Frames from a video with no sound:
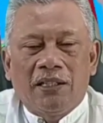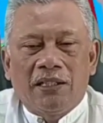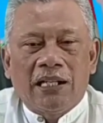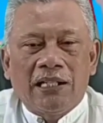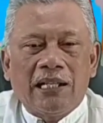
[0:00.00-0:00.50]

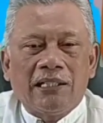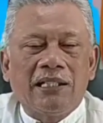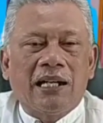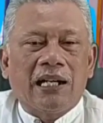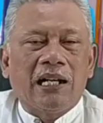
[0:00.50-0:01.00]
dan yang
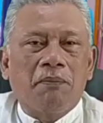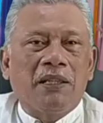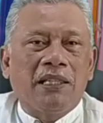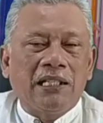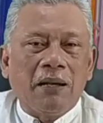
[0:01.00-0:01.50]
tidak kalah
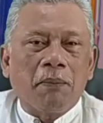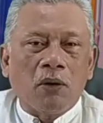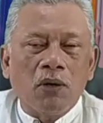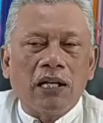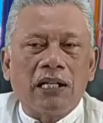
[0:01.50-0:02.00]
pentingnya
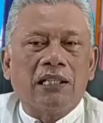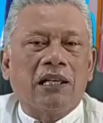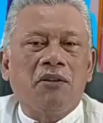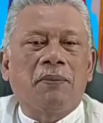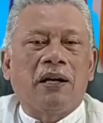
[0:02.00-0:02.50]
perlu kalian
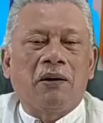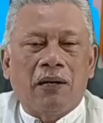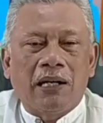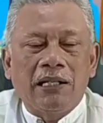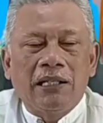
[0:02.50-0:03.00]
ketahui
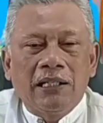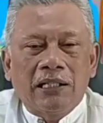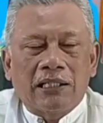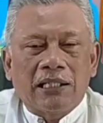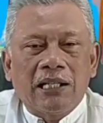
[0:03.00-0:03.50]
bahwa
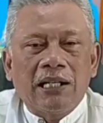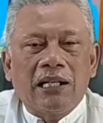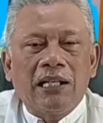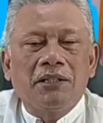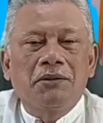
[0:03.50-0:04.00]
ketika
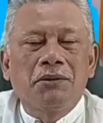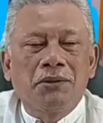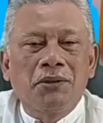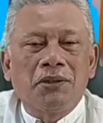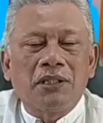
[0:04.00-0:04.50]
kalian
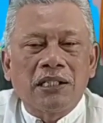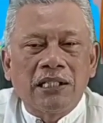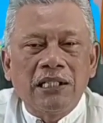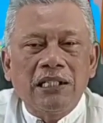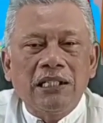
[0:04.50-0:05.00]
duduk
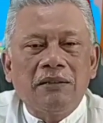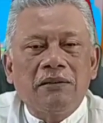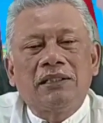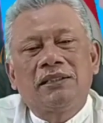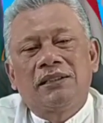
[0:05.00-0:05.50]
di
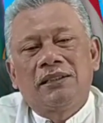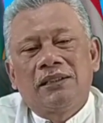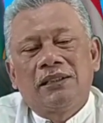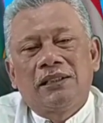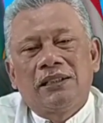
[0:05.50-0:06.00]

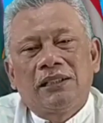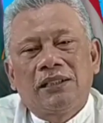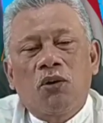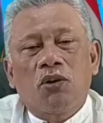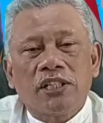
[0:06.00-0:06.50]

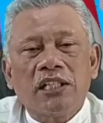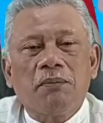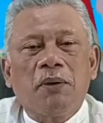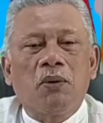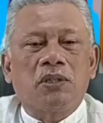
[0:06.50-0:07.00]
kursi
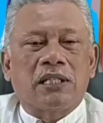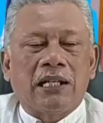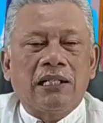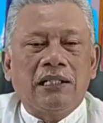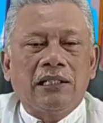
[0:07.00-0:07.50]
kepengurusan,
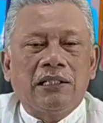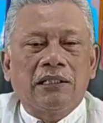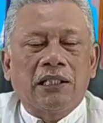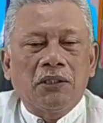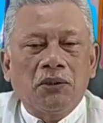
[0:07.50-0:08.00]

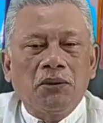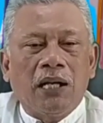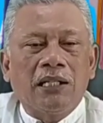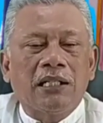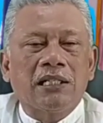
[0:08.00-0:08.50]
tentu
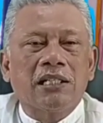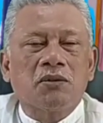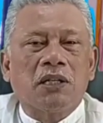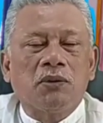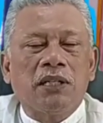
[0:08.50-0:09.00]
ada
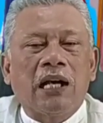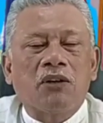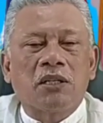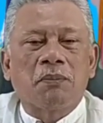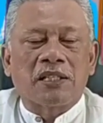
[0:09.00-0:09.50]
sesuatu yang
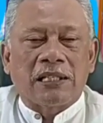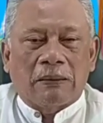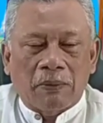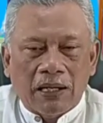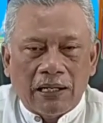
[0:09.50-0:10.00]
harus
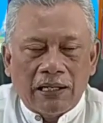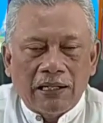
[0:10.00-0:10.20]
dipersiapkan.